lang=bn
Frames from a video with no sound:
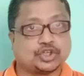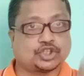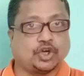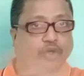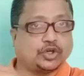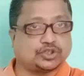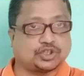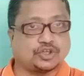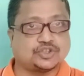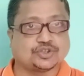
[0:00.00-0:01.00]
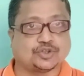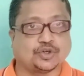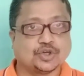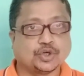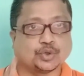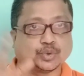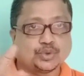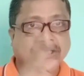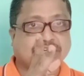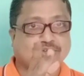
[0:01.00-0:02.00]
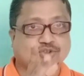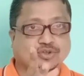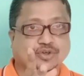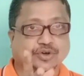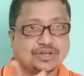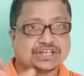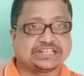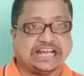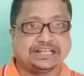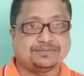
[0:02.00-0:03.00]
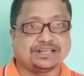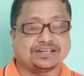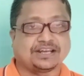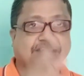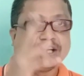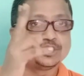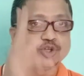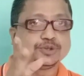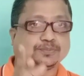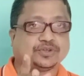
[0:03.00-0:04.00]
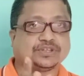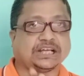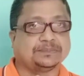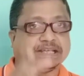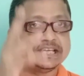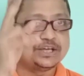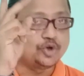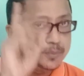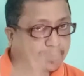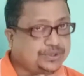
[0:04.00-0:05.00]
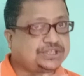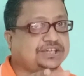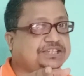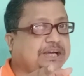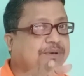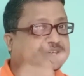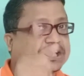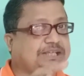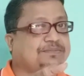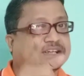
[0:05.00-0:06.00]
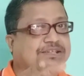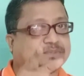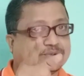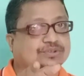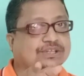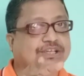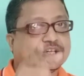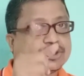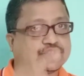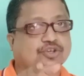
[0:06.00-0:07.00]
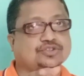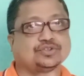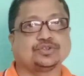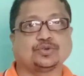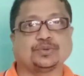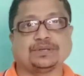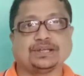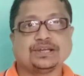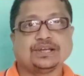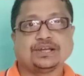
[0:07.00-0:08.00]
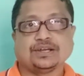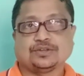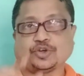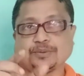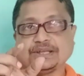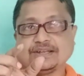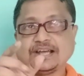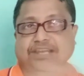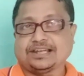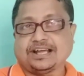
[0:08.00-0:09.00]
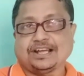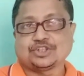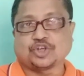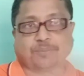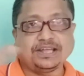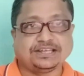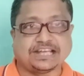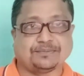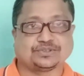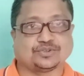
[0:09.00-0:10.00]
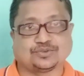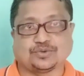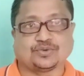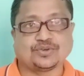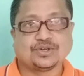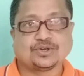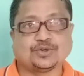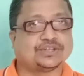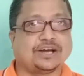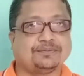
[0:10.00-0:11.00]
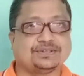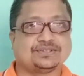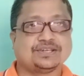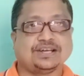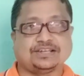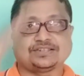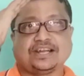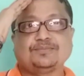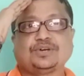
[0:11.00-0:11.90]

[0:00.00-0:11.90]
সকল ষড়যন্ত্র রুখে দেওয়ার জন্য সাকিবিয়ানরা তৎপর থাকবে অপবিশ্বাসী আবার শাকিব খানের বিরুদ্ধে ষড়যন্ত্র করবে তবে আল্লাহ সবাইকে হেফাজত করুক খোদা হাফেজ আসসালামু